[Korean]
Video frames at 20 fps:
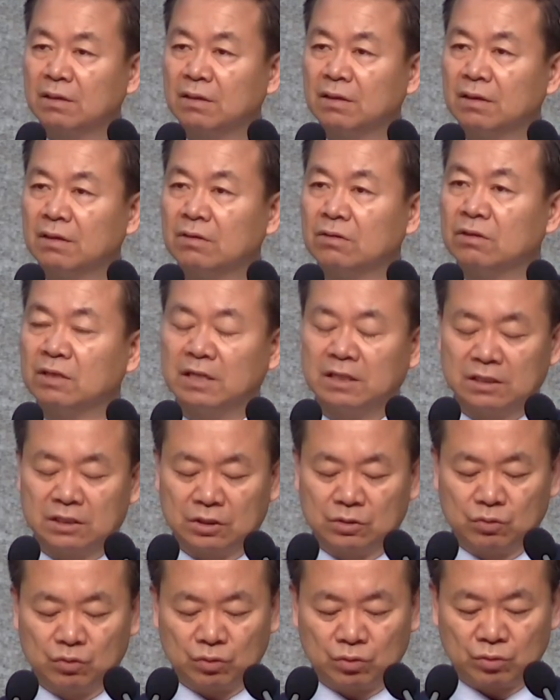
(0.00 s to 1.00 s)
그러나
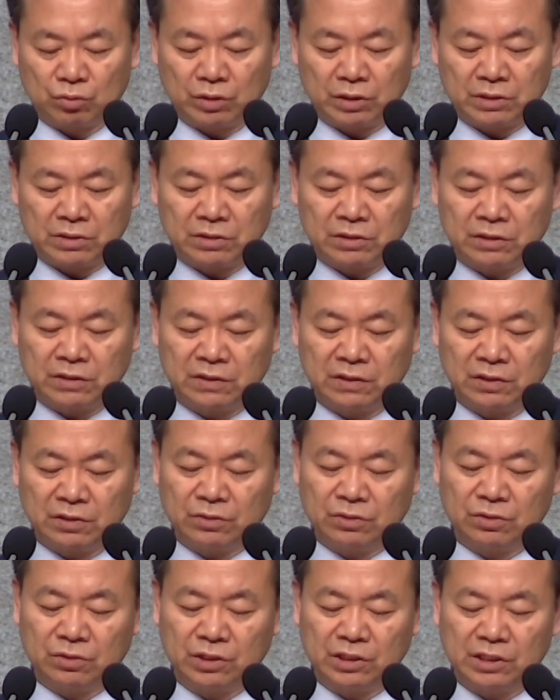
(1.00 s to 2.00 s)
지구촌에서는
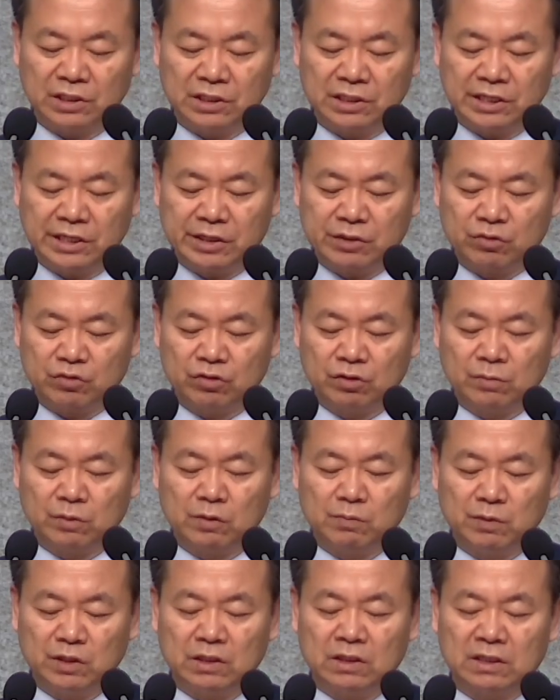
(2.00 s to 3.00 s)
여전히
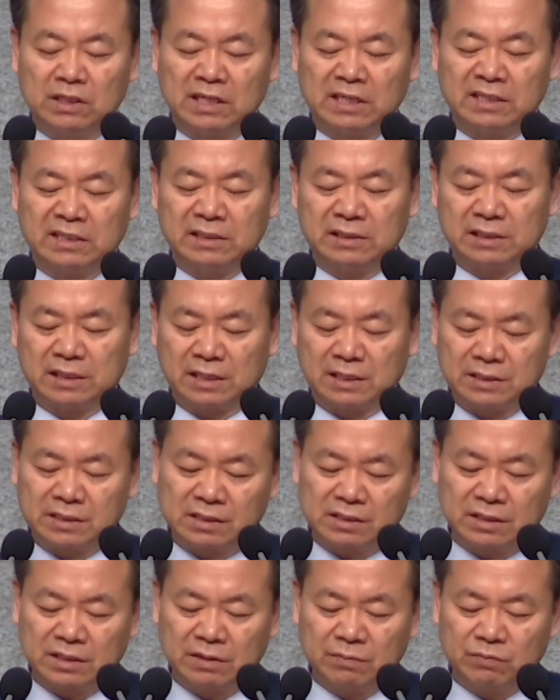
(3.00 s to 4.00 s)
예수님을 믿는다는
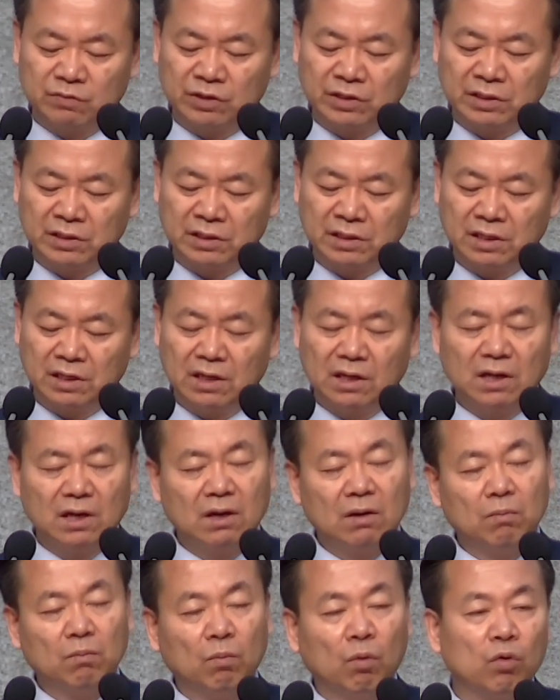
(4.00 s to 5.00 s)
사실 때문에
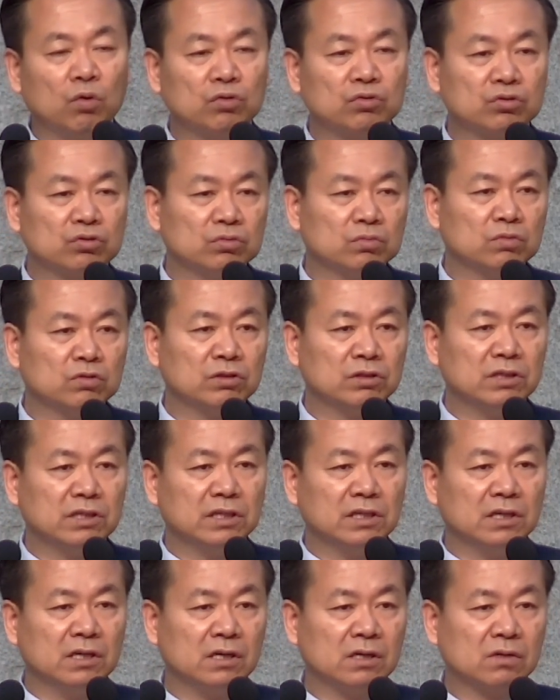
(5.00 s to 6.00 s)
목숨을
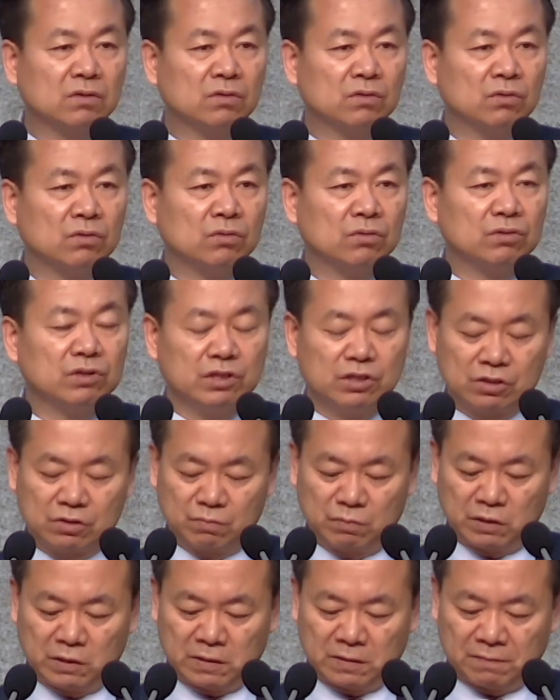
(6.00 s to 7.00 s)
잃고
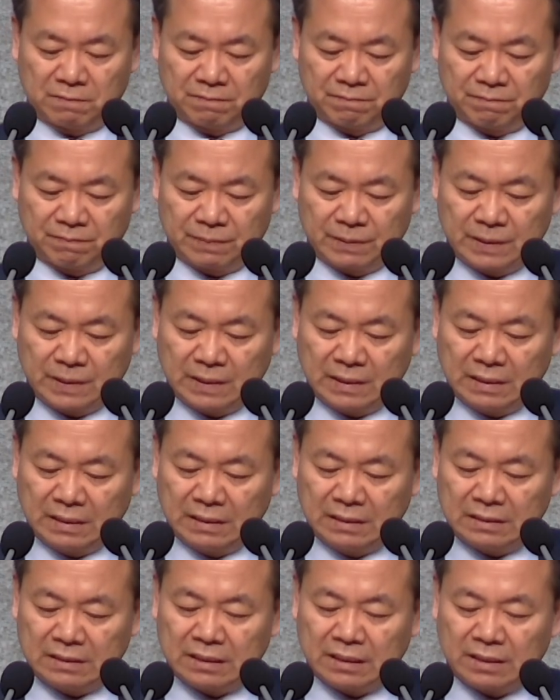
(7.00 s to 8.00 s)
있습니다.
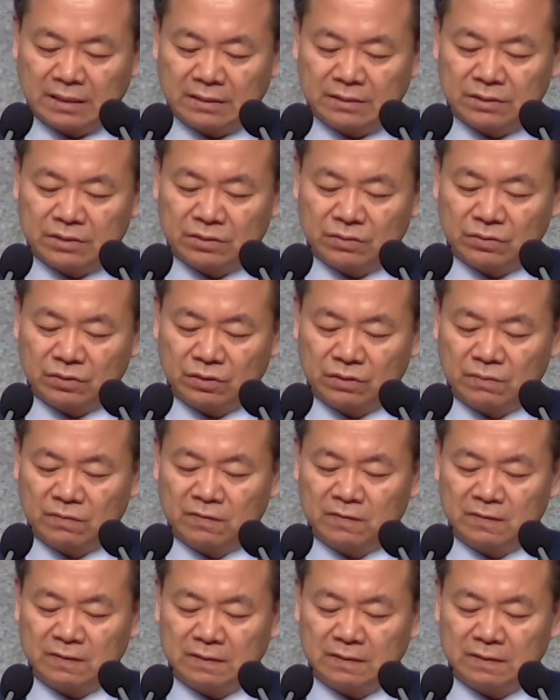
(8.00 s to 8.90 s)
사랑하는 성도 여러분,